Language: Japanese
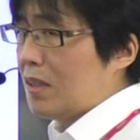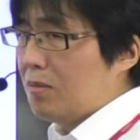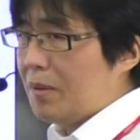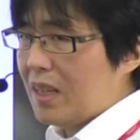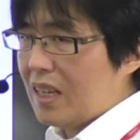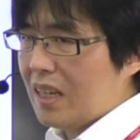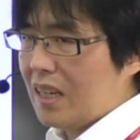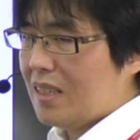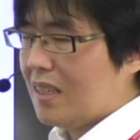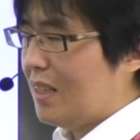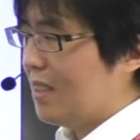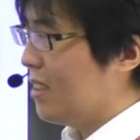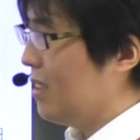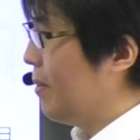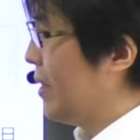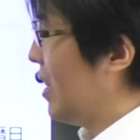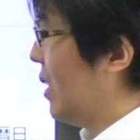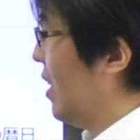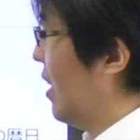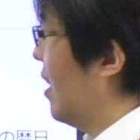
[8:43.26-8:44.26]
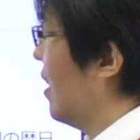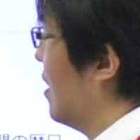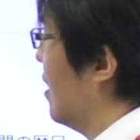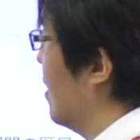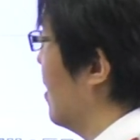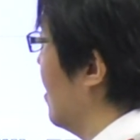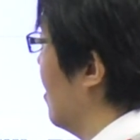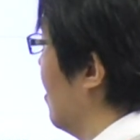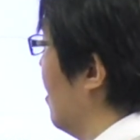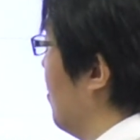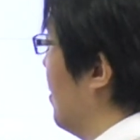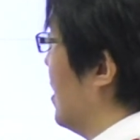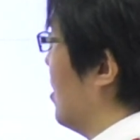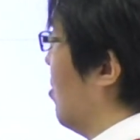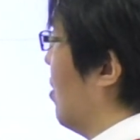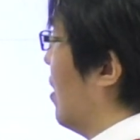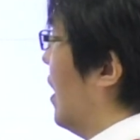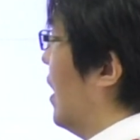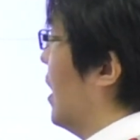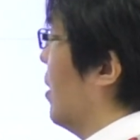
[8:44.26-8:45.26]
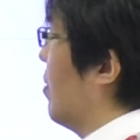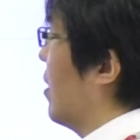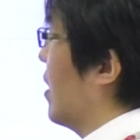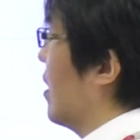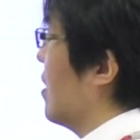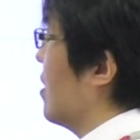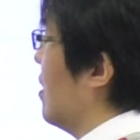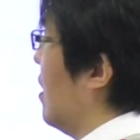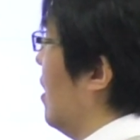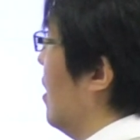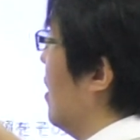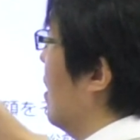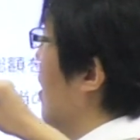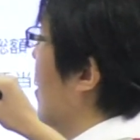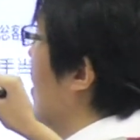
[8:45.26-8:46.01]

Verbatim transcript: とめて計算するみたいな言い方になってるんで、まあ、それが誤りですね。